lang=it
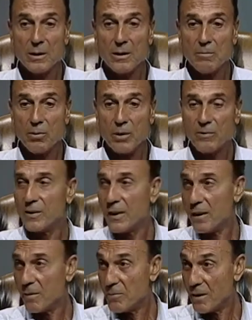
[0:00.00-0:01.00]
poi affidai
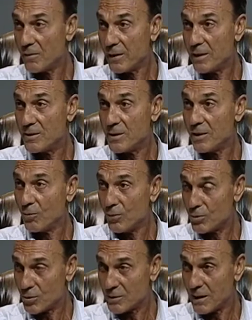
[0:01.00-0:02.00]
la mia valigia
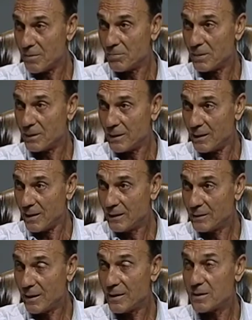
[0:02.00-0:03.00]
all'ufficio stampa
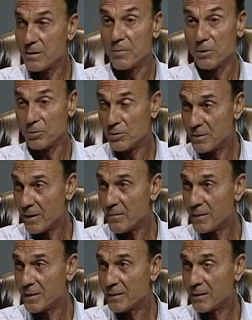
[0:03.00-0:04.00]
dell'Alitalia, se per cortesia
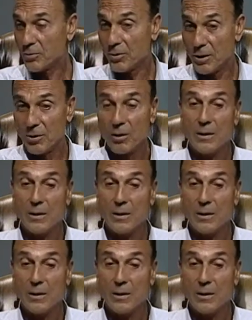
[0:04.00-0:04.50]
rimandata a Torino,